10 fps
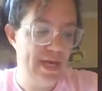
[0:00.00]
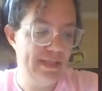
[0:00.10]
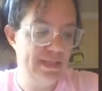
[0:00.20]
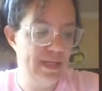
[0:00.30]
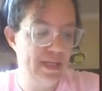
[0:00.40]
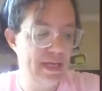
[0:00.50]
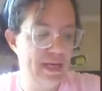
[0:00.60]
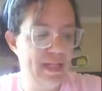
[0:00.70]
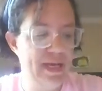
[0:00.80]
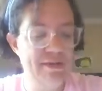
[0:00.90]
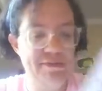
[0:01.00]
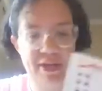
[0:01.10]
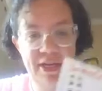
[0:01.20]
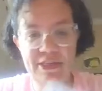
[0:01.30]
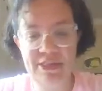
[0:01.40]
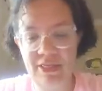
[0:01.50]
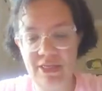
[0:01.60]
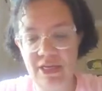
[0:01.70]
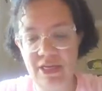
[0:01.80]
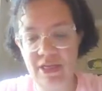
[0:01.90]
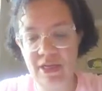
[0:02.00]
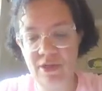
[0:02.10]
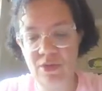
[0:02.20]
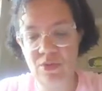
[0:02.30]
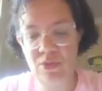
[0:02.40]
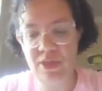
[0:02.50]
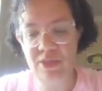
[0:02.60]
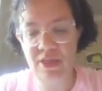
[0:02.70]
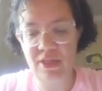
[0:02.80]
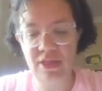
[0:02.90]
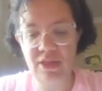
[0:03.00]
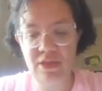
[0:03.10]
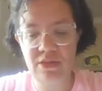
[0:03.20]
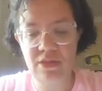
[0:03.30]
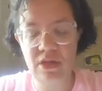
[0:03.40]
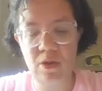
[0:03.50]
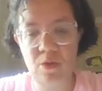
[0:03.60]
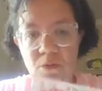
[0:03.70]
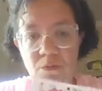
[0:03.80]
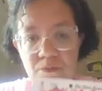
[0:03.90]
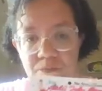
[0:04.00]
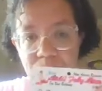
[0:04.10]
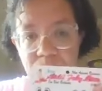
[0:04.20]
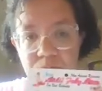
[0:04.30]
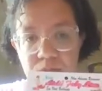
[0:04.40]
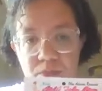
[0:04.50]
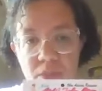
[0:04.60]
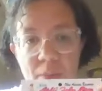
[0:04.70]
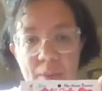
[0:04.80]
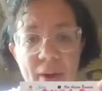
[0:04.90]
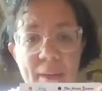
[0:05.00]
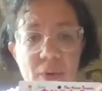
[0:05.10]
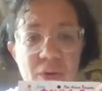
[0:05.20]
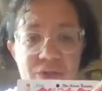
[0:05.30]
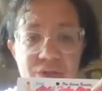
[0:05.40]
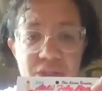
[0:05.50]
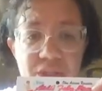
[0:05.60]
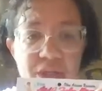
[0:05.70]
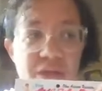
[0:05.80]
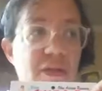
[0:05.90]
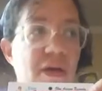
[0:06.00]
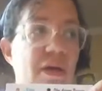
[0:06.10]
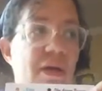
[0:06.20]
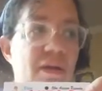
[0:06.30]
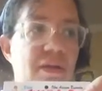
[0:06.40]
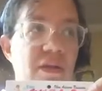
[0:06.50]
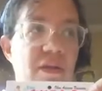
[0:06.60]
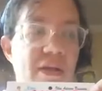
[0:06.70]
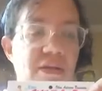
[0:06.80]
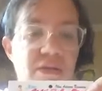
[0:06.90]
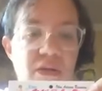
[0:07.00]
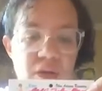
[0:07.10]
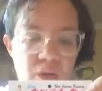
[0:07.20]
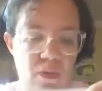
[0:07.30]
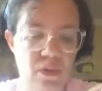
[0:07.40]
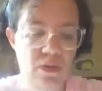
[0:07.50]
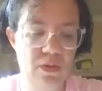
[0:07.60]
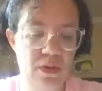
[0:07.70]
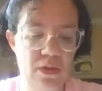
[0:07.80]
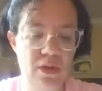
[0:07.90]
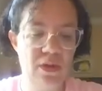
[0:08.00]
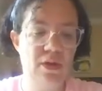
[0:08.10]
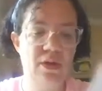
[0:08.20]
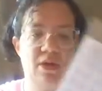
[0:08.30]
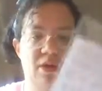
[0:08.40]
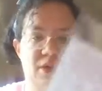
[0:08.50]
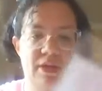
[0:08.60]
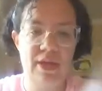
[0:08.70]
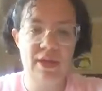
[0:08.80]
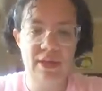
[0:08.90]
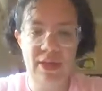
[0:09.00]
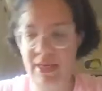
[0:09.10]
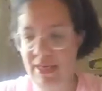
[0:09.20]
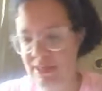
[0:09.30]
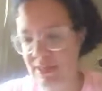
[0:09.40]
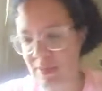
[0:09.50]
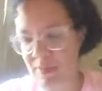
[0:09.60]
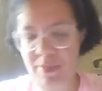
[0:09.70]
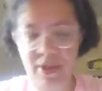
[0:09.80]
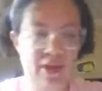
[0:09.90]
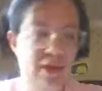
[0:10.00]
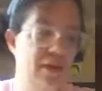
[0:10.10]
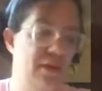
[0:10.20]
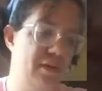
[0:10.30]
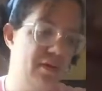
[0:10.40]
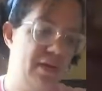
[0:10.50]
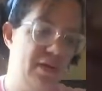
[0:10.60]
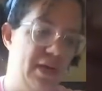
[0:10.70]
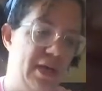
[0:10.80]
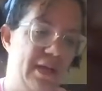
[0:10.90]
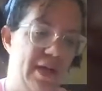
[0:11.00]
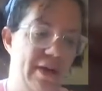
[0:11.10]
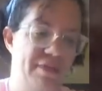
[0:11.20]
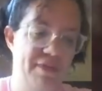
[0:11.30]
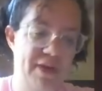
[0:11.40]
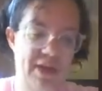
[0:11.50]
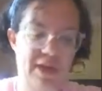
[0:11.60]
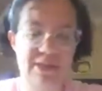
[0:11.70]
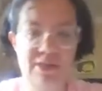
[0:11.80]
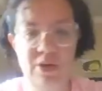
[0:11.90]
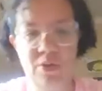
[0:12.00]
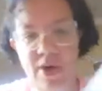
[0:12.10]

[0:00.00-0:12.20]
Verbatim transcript: Esse daqui é da referência 3275 para bolas de 30 e 35. Né? Tem esse também, que é da referência